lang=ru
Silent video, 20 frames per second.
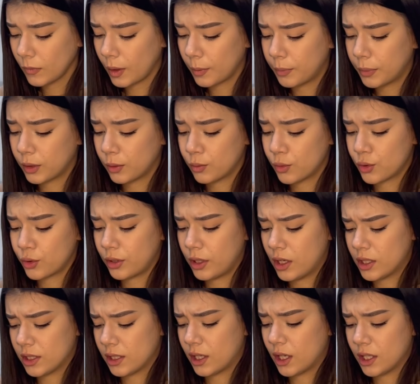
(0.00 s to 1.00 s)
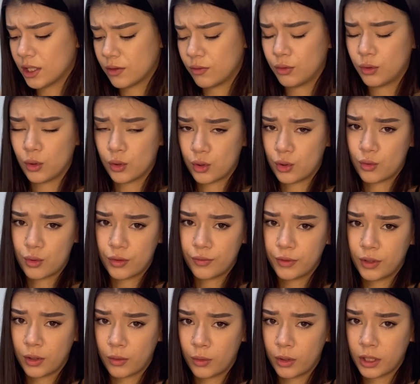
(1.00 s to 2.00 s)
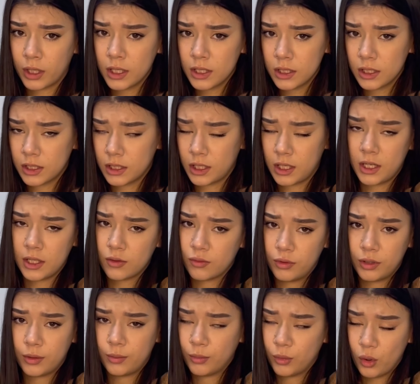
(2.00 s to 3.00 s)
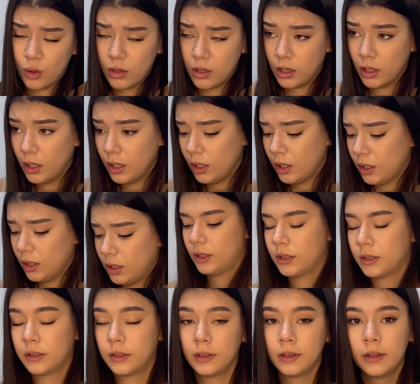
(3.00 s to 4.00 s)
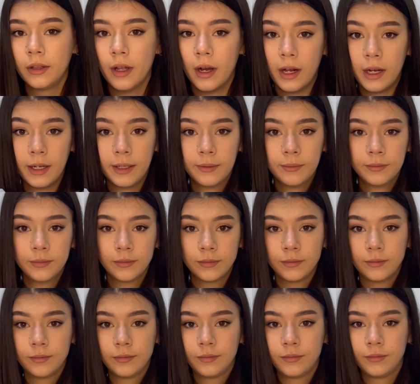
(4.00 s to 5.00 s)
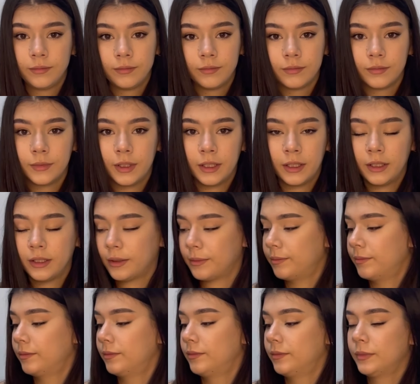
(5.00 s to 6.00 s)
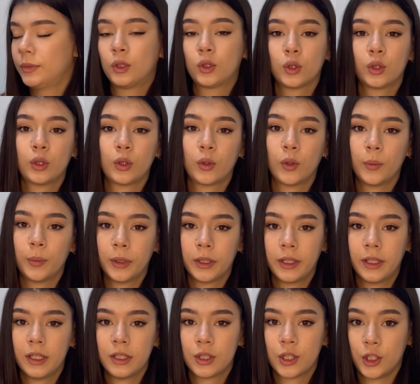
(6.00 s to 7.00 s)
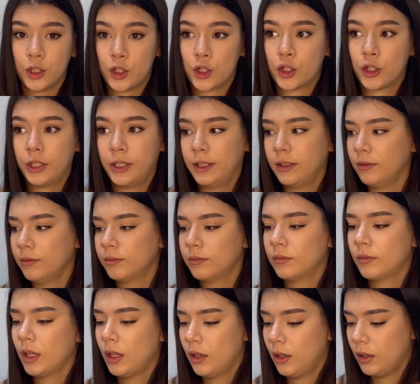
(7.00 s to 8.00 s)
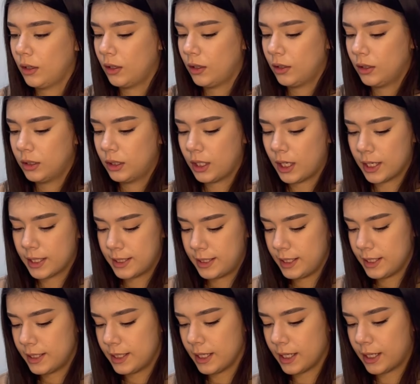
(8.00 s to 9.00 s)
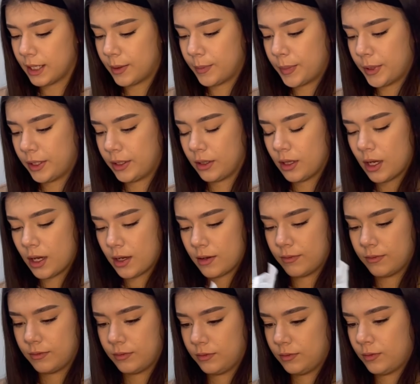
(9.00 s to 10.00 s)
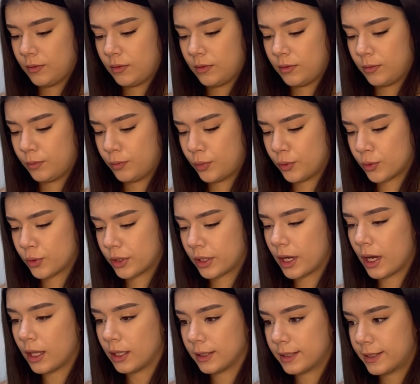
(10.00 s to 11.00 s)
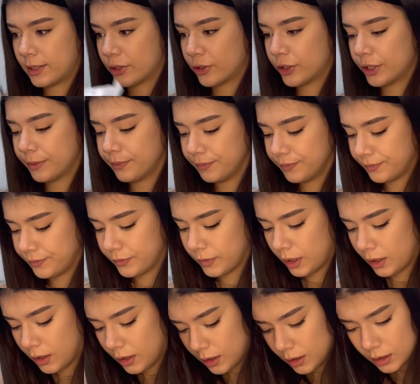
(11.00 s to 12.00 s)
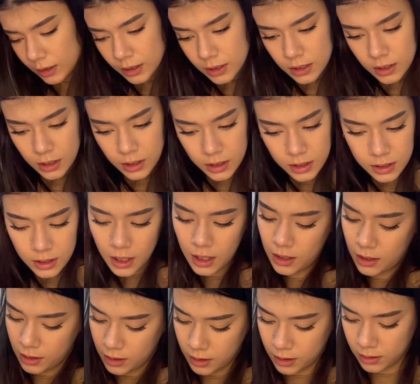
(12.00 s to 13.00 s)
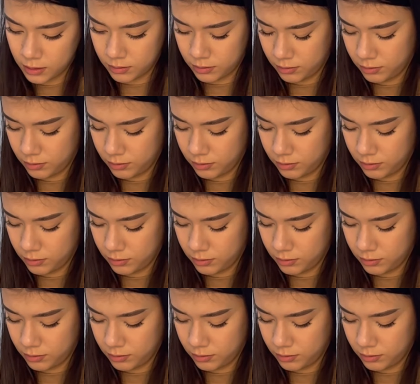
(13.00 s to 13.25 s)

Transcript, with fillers: потому что я заказываю тоже уже второй раз, я заказываю их много. Далее, далее идет такой пакетик от Shein. Так, здесь я, как поняла, плюс фюзгаутеры. Я заказала